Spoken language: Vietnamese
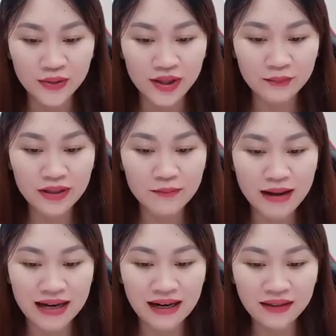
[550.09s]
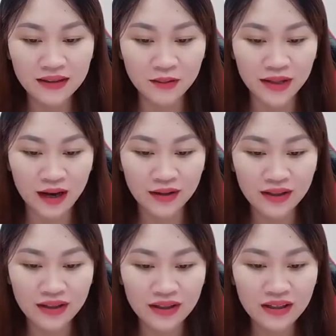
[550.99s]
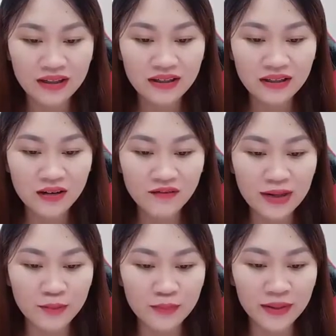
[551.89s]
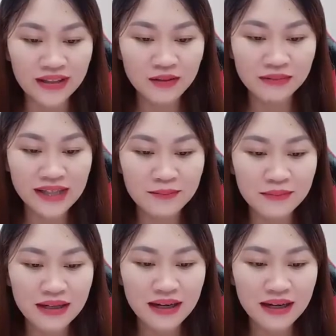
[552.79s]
Nguyễn miền màn lắc đầu nói, không phải món mới trong tiệm